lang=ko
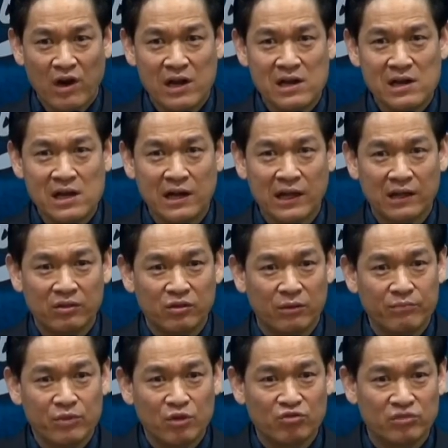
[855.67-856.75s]
환란에
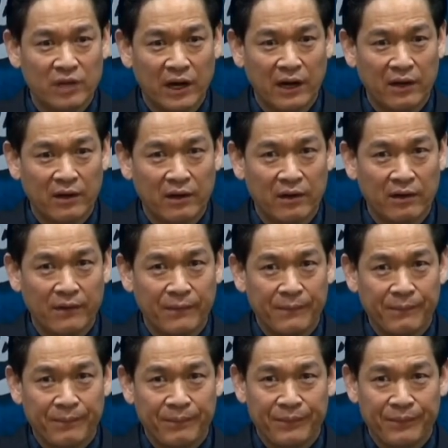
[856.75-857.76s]
넘겨준다는 거예요.